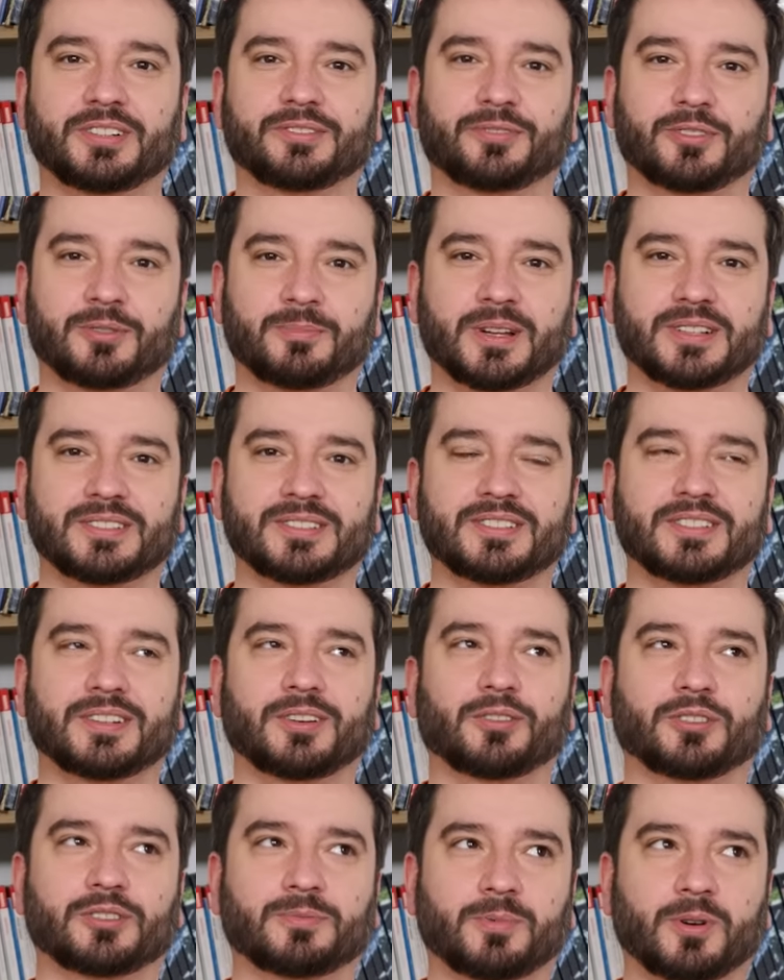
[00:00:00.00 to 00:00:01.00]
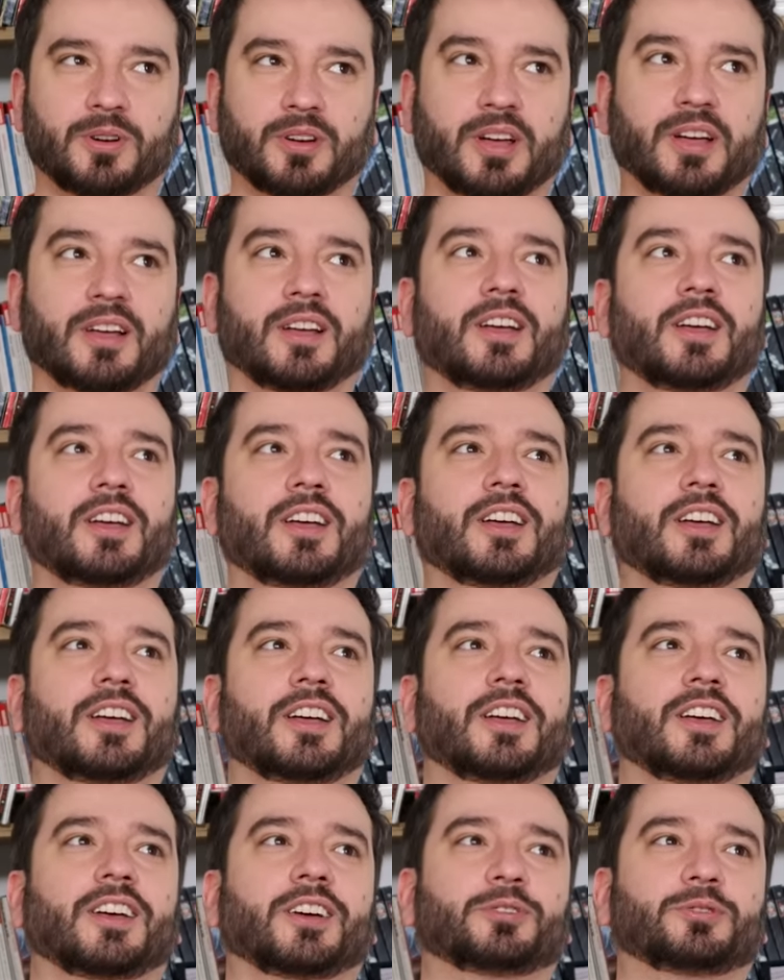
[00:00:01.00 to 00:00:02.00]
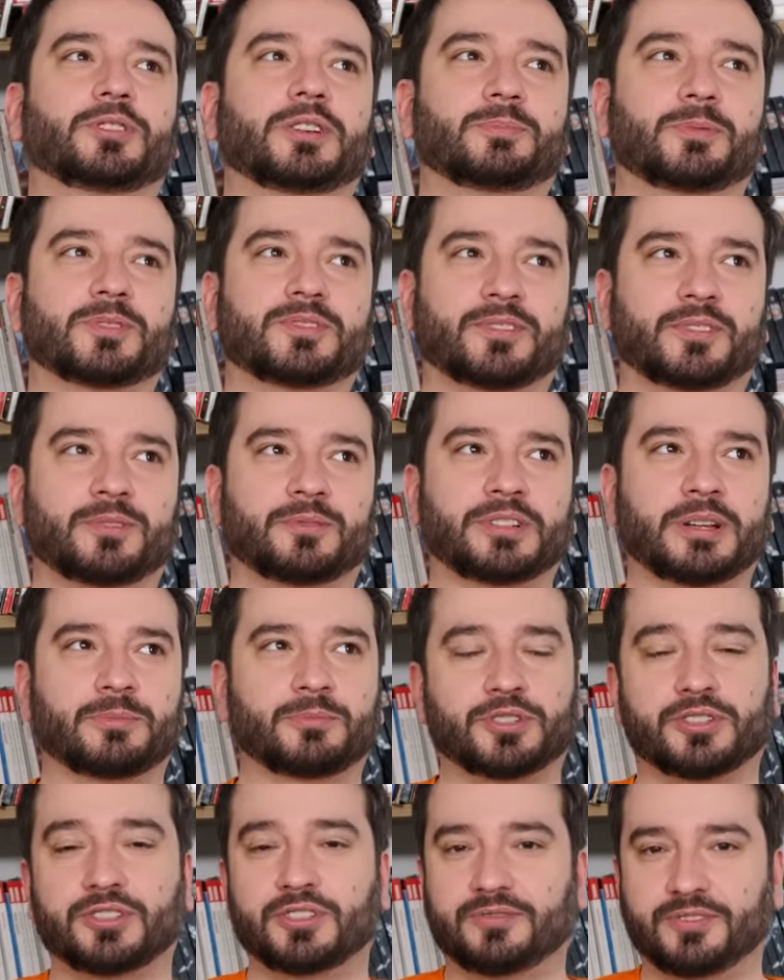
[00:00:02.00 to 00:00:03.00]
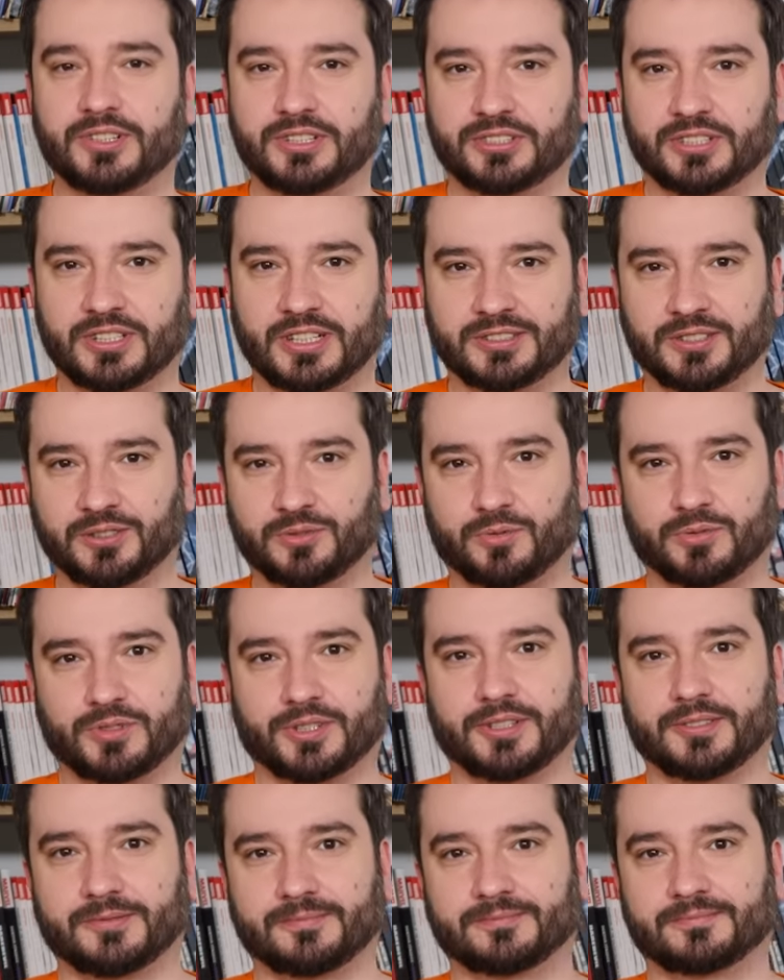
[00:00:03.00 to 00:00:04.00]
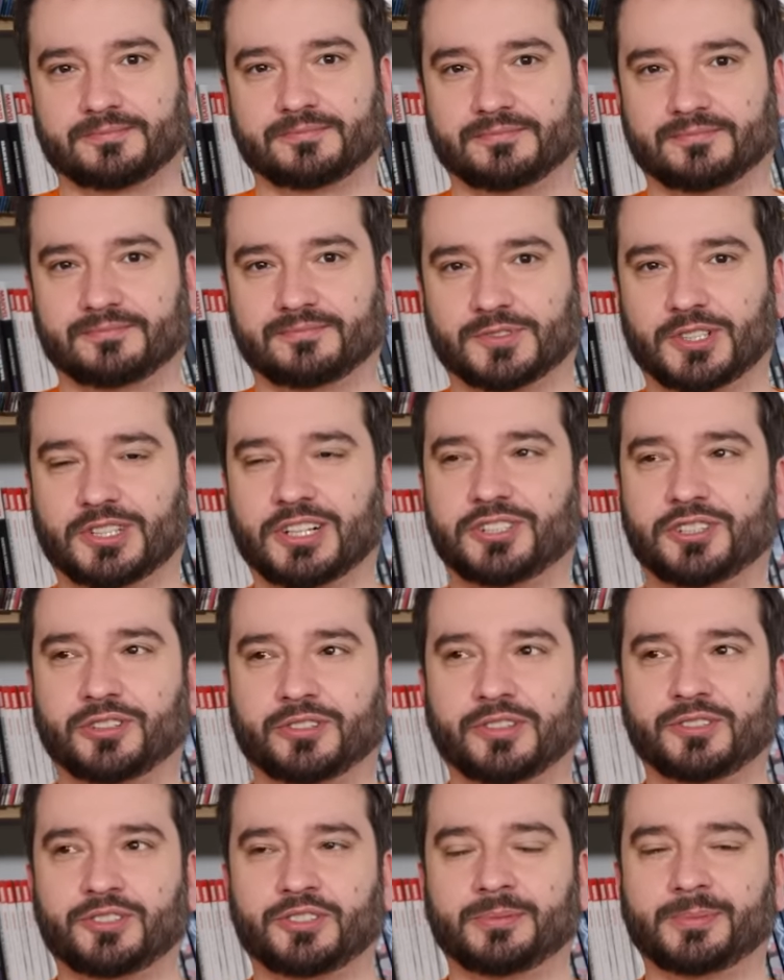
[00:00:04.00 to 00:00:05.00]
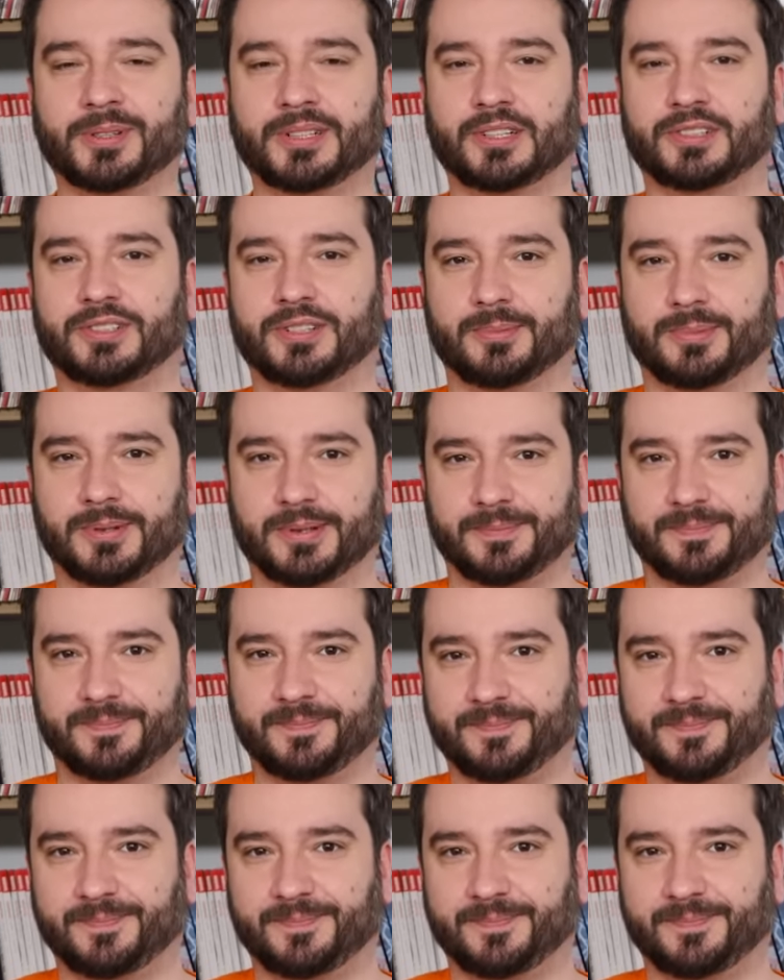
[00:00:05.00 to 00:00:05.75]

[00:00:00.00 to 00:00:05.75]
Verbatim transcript: informacje od Boga, które pozwolą nam żyć 200 lat i dłużej. To dlaczego je trzymamy dla siebie?